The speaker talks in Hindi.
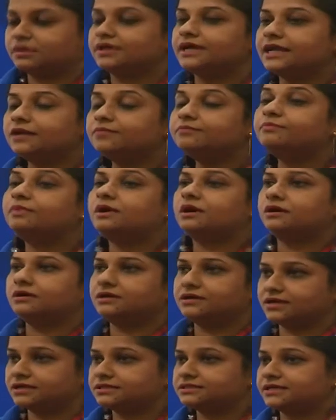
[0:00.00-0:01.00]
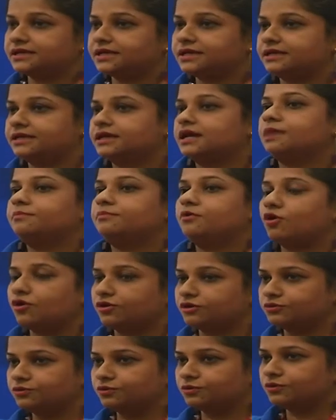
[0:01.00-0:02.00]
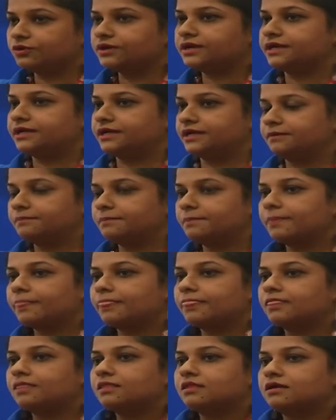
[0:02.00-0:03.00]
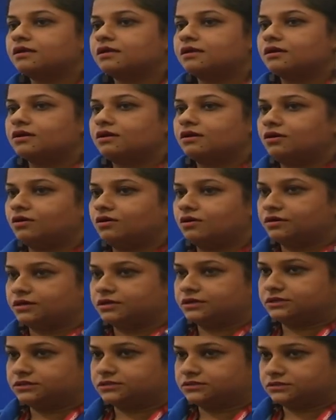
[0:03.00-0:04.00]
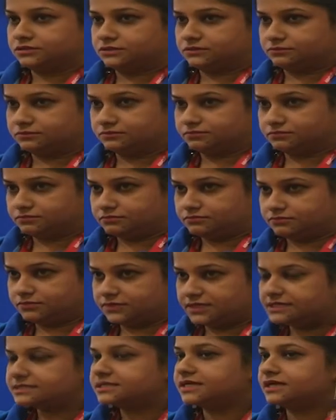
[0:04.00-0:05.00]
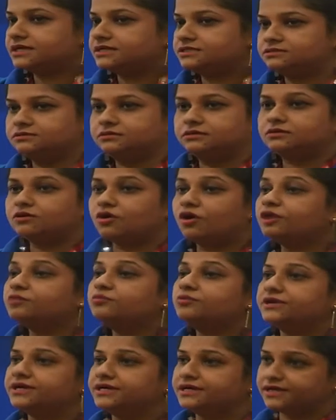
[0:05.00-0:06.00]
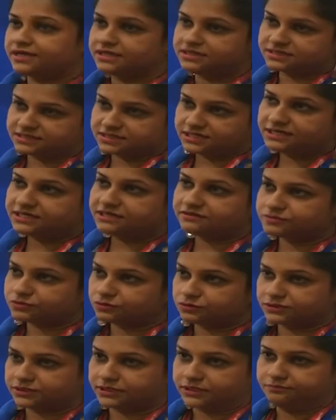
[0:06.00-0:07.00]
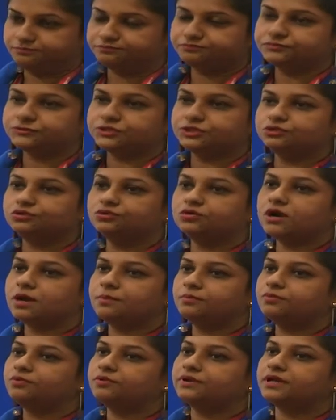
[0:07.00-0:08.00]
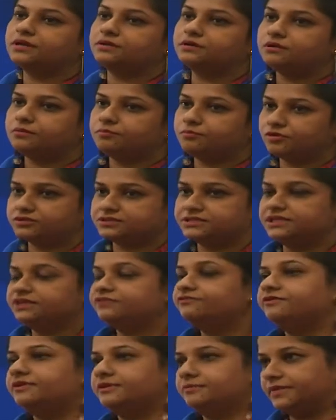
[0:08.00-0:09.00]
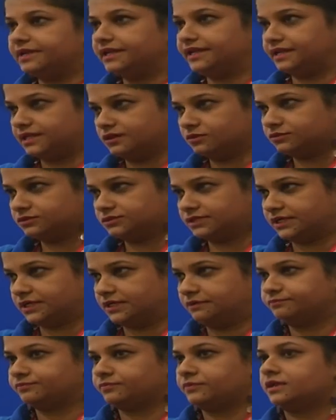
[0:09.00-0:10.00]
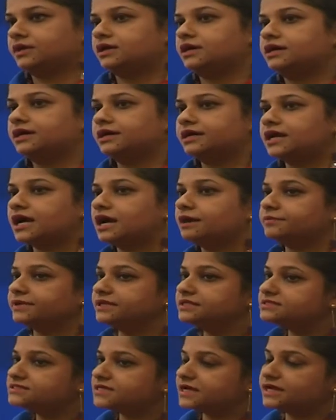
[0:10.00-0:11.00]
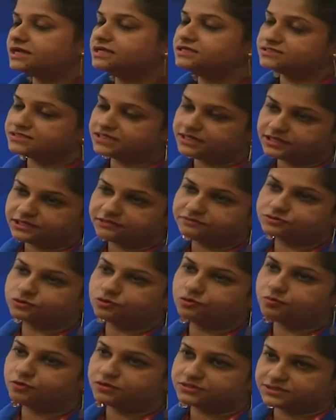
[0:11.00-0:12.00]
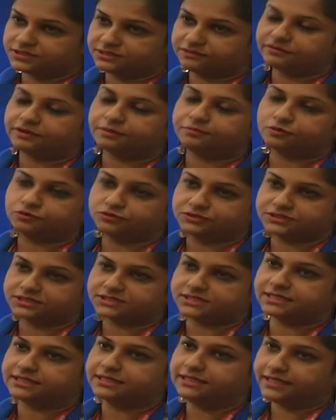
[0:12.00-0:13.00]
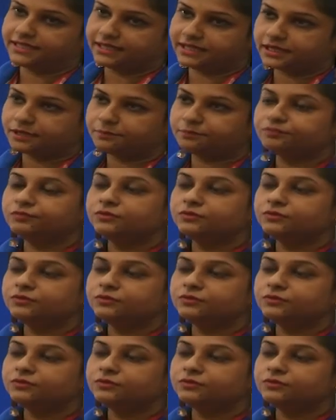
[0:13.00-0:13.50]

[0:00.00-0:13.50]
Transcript: हेल्प करते हैं कि आप और ग्रो करिए और ये सारी नॉन मॉनेटरी इंसेंटिव्स होते हैं जिनको आपको एक पॉजिटिव वे में लेना होता है अगर आप इन सारे इंसेंटिव्स को पॉजिटिव अप्रोच के साथ लेंगे